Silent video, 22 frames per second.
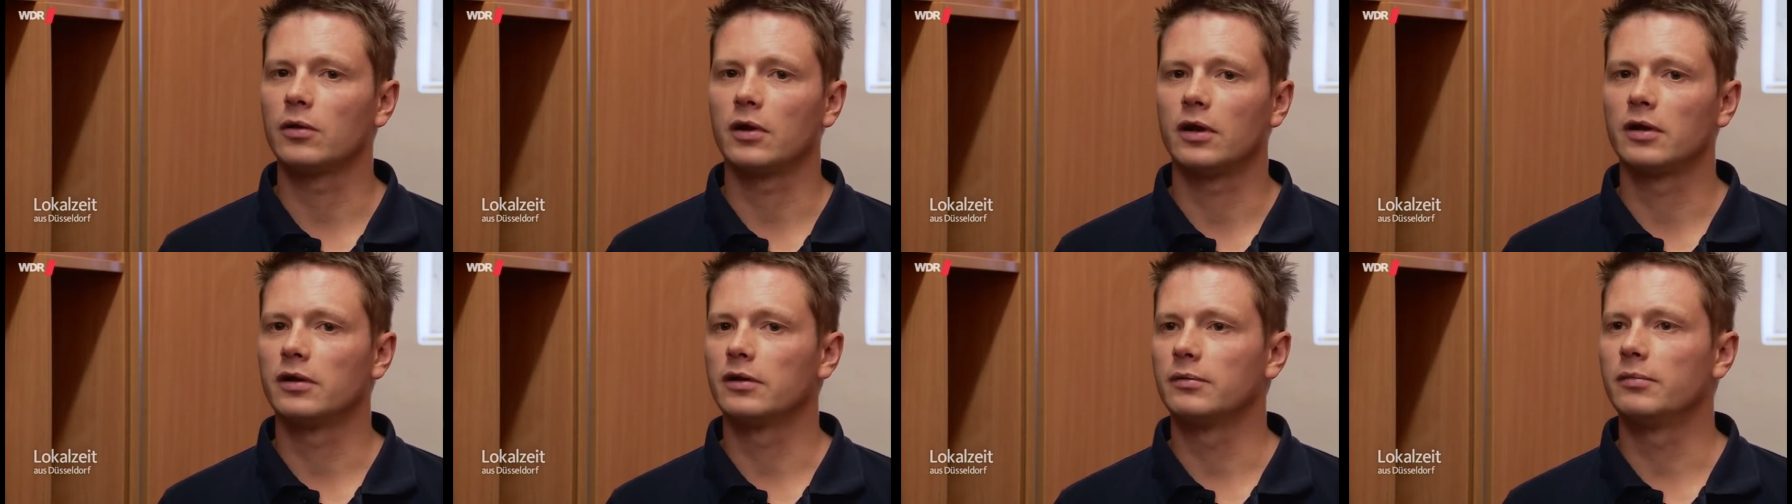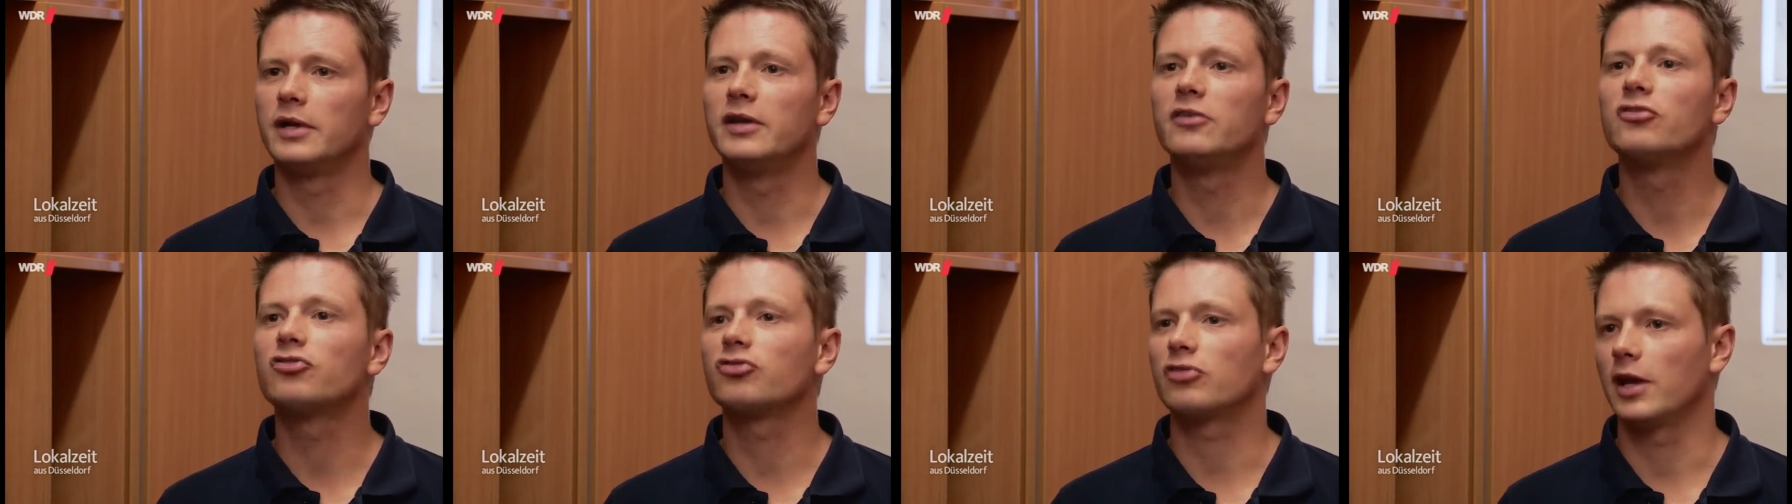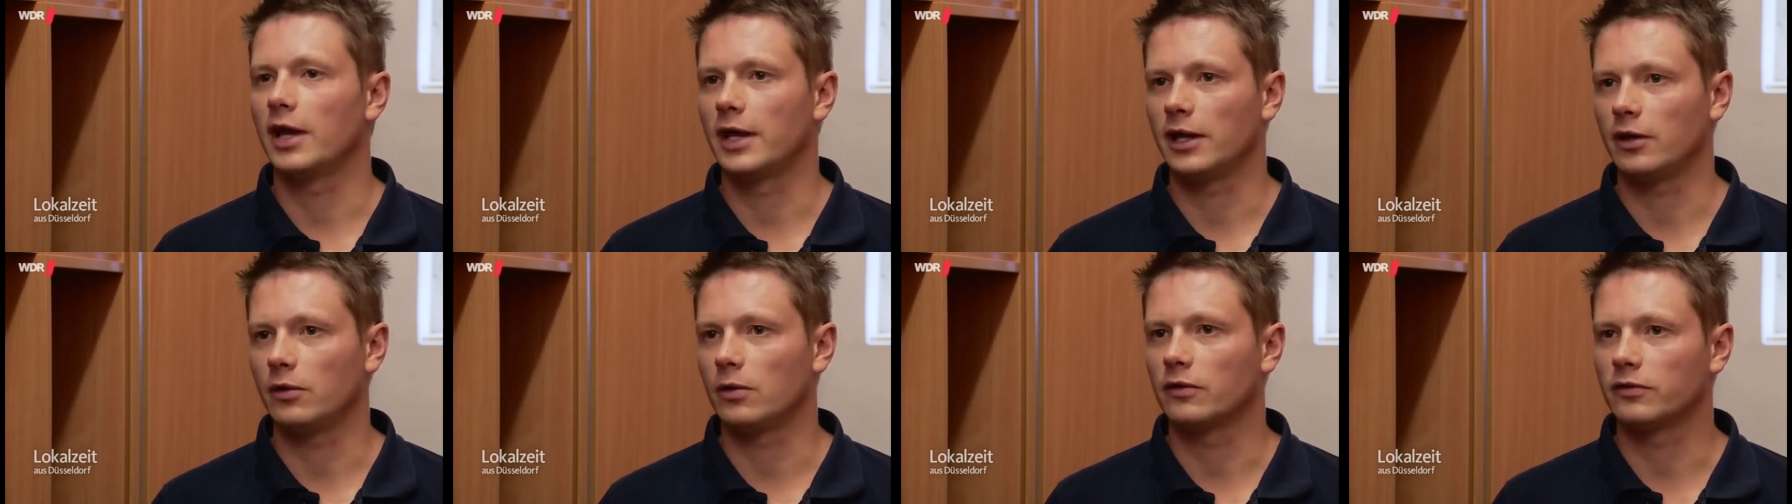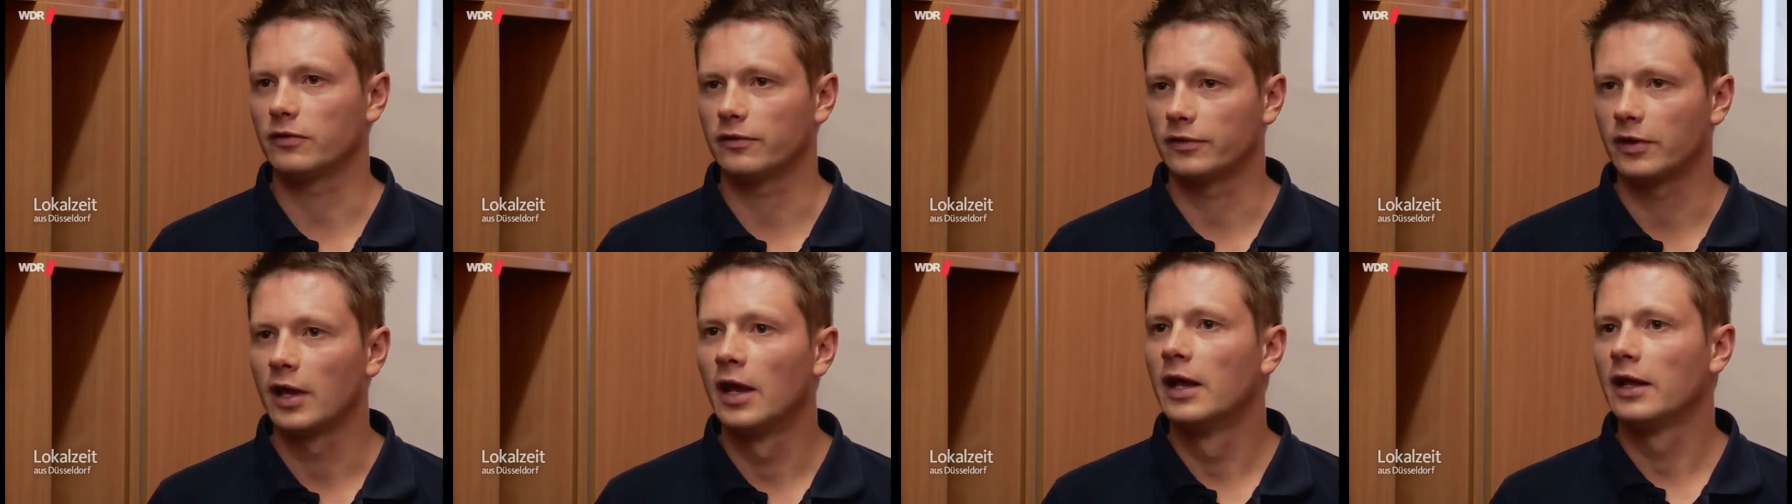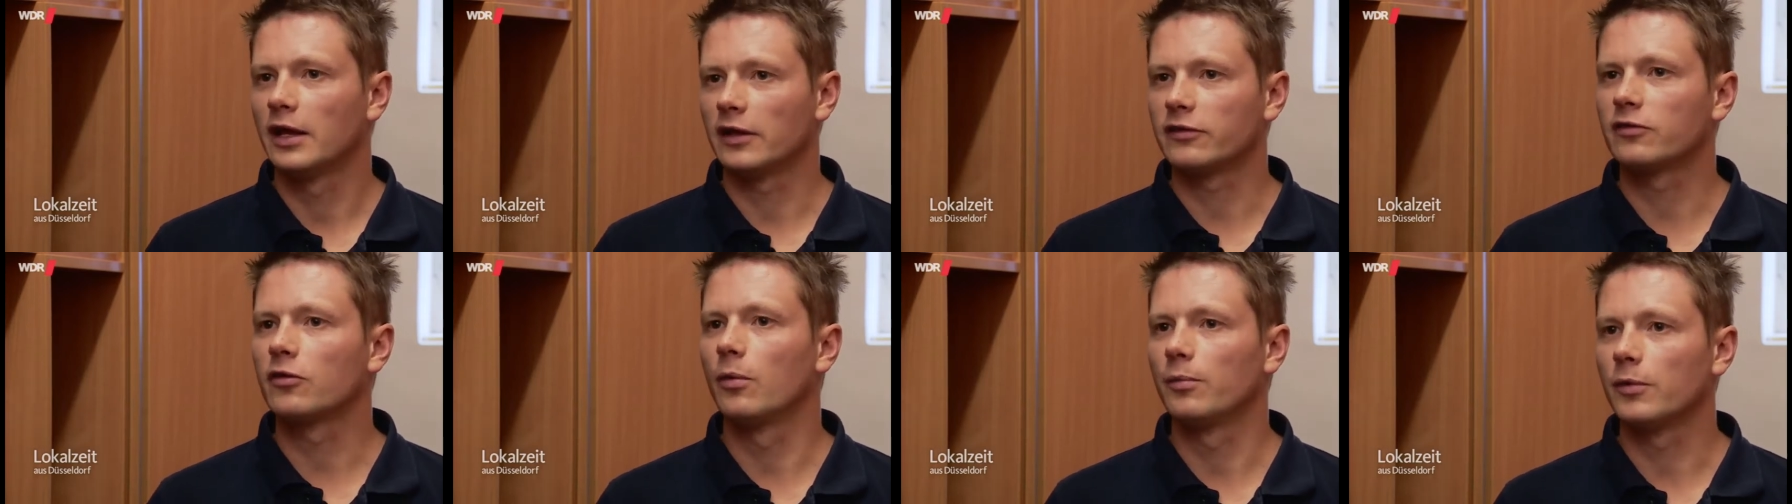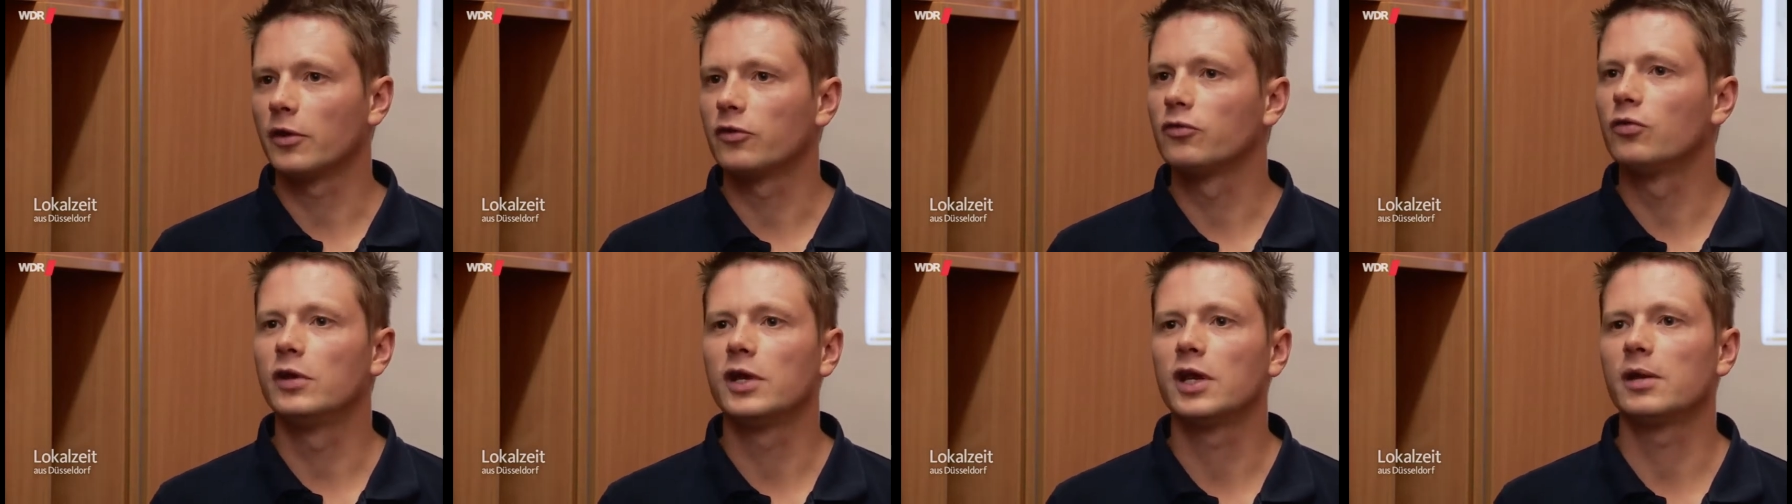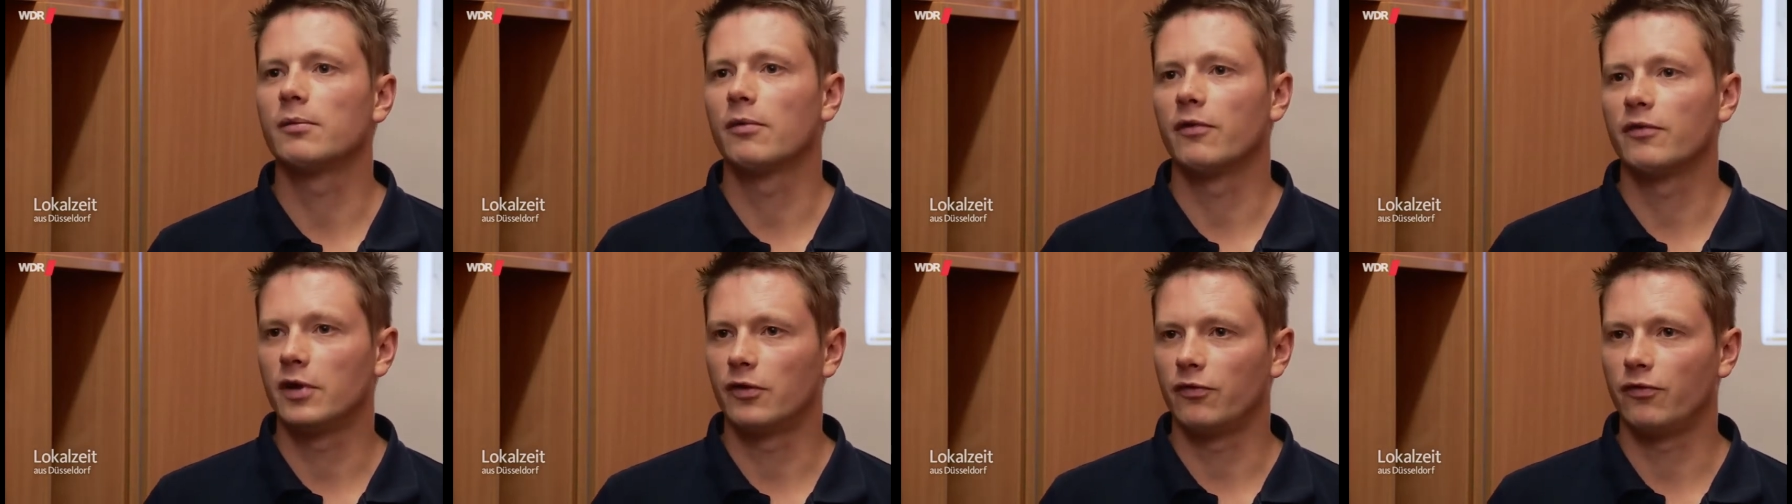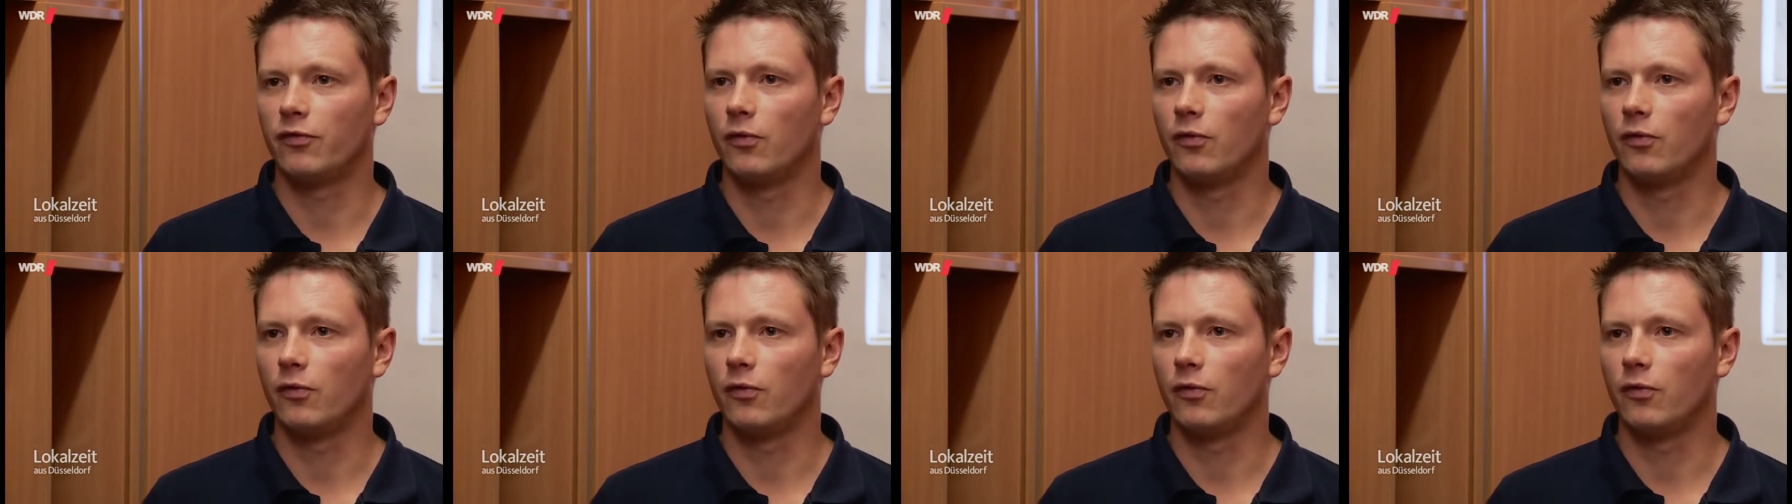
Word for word: oder eine Blindschleich oder sowas. Das kommt natürlich immer wieder